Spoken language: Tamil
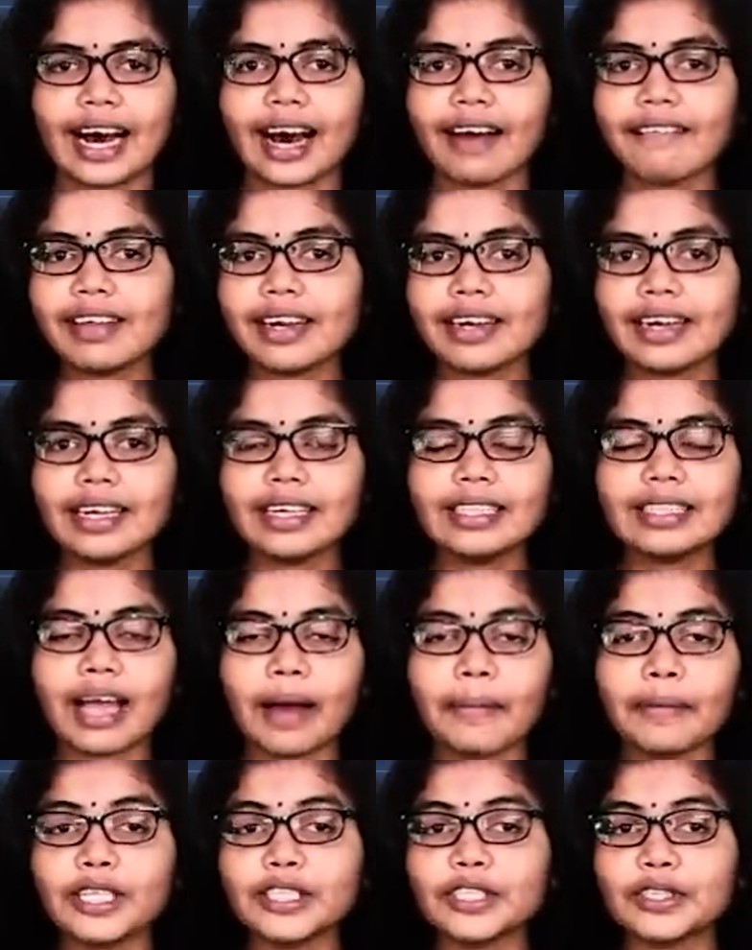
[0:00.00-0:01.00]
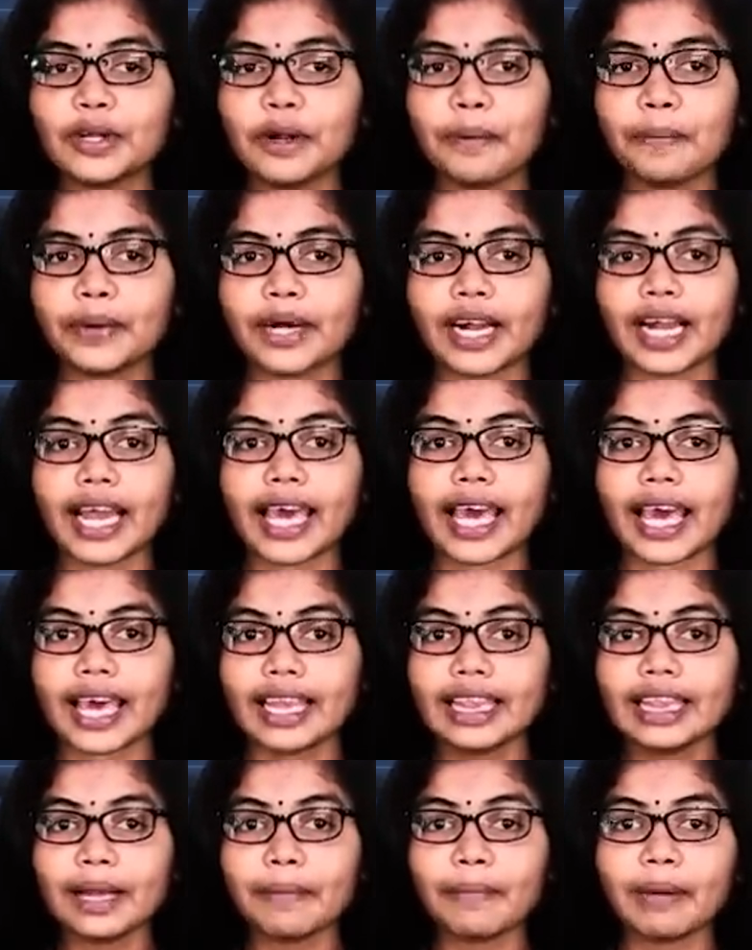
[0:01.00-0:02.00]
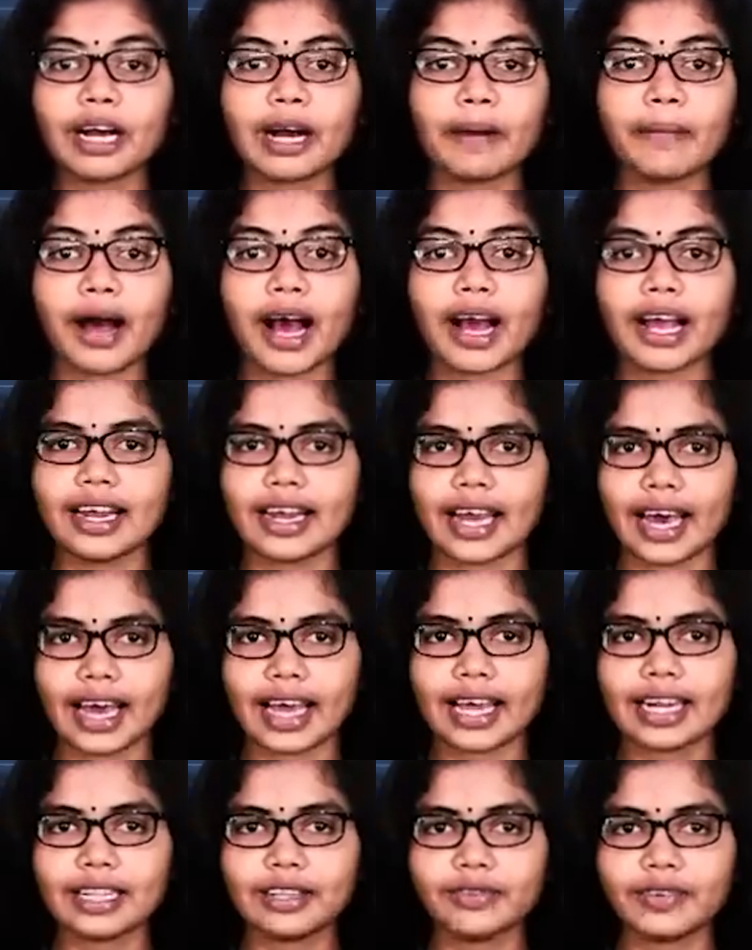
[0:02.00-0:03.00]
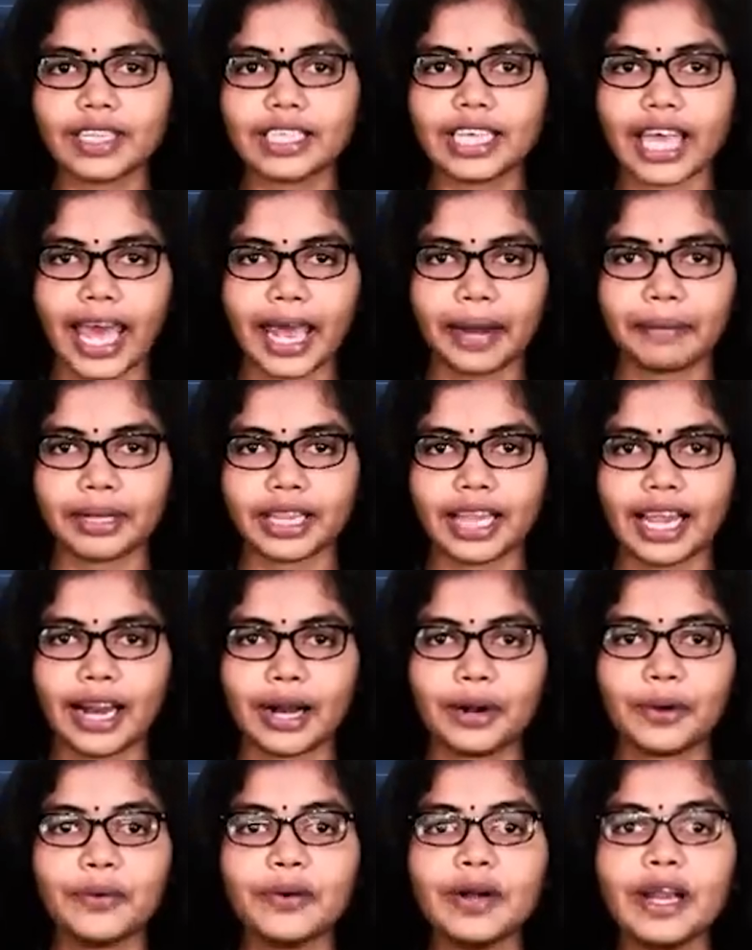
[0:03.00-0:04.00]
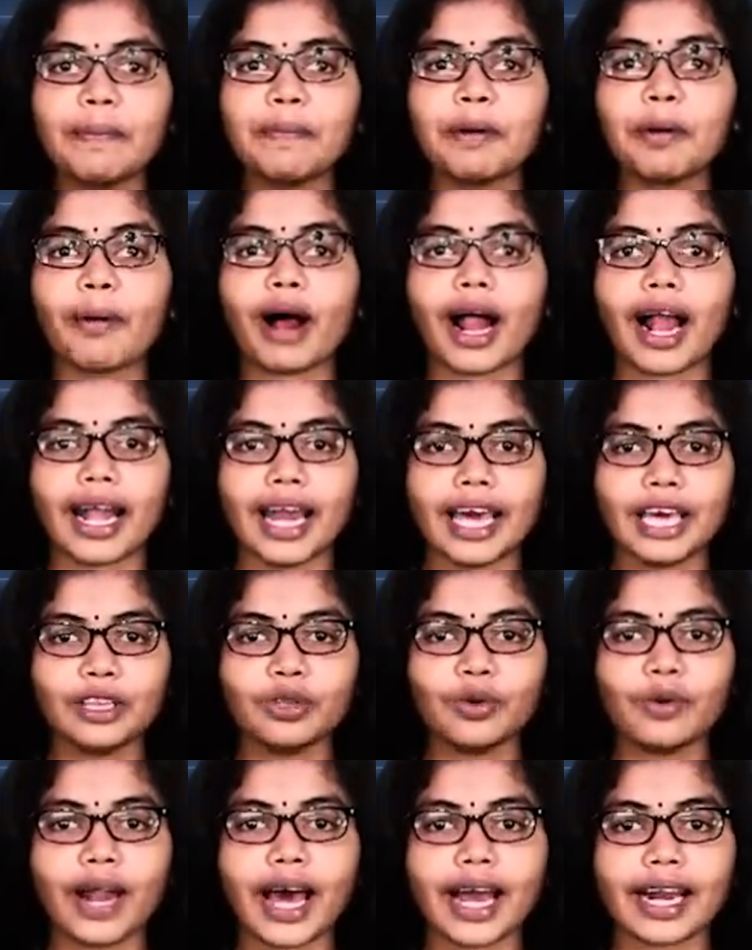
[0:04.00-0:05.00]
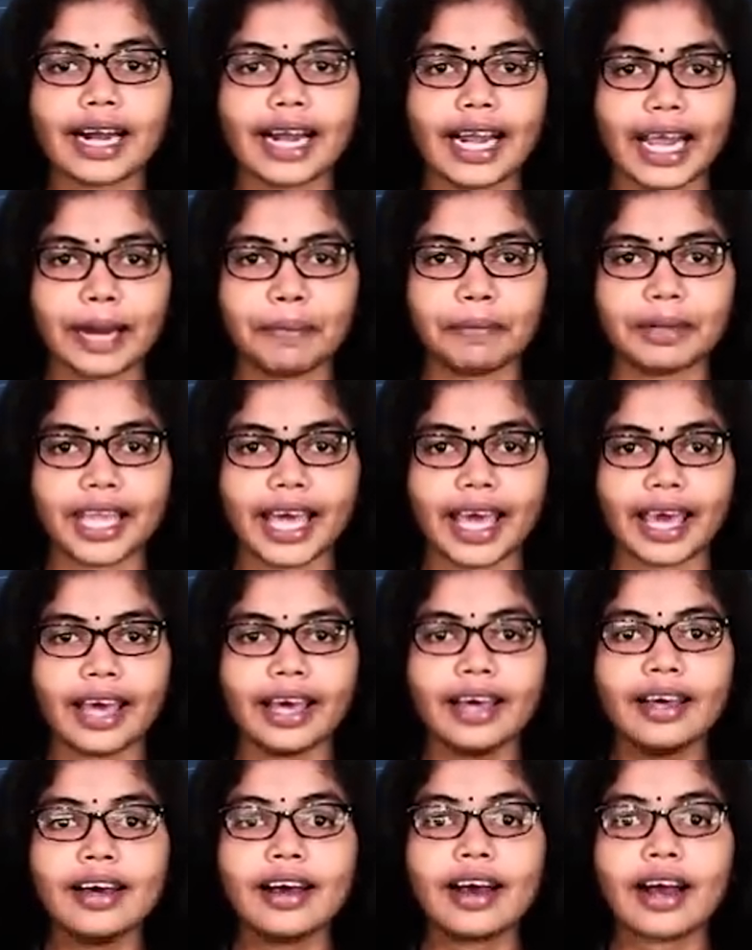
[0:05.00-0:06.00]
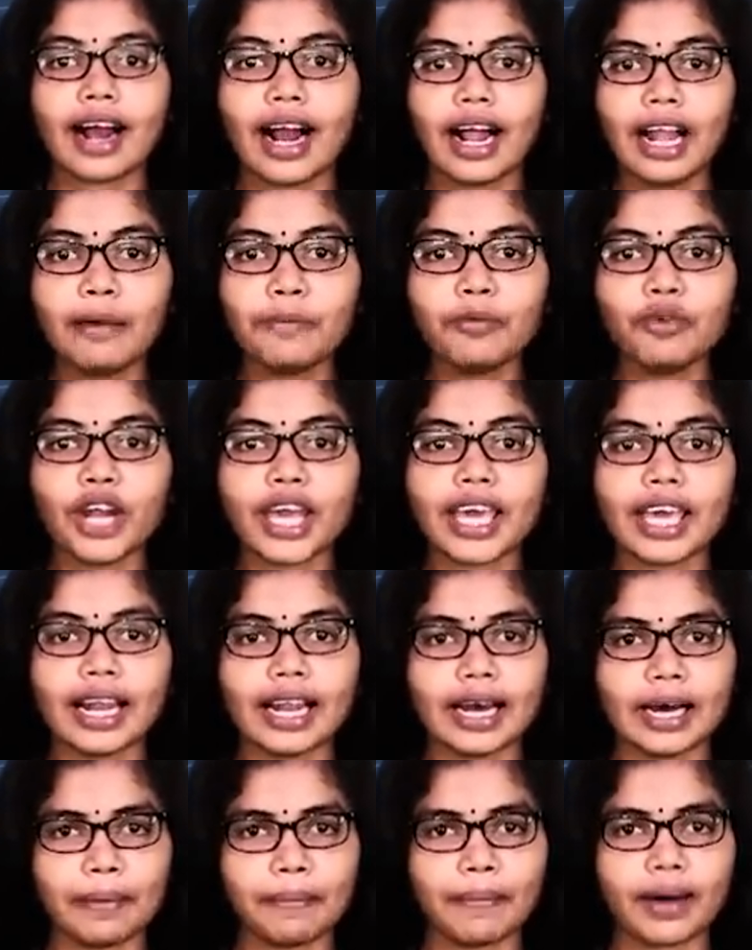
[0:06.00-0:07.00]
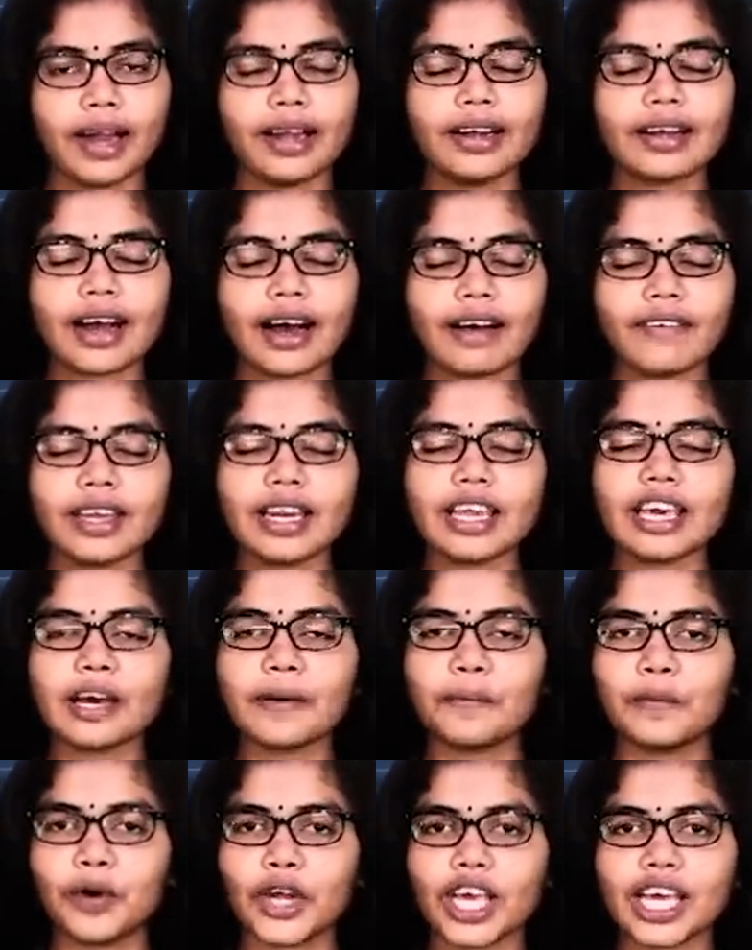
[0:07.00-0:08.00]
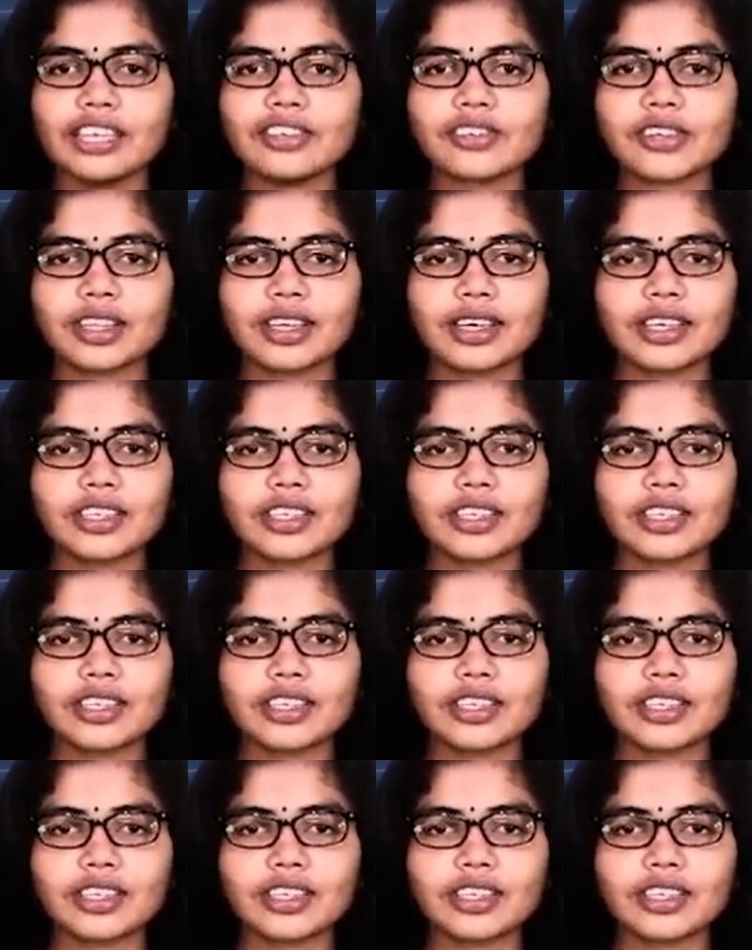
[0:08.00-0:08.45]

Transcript: அவர்கள் தமது துருப்புகளை எந்த பக்கமாக நகர்த்துவது என்பதில் குழப்பம் அடைந்துள்ளார்கள் என்பதை களமுனையில் எம்மால் கவனிக்க முடிகின்றது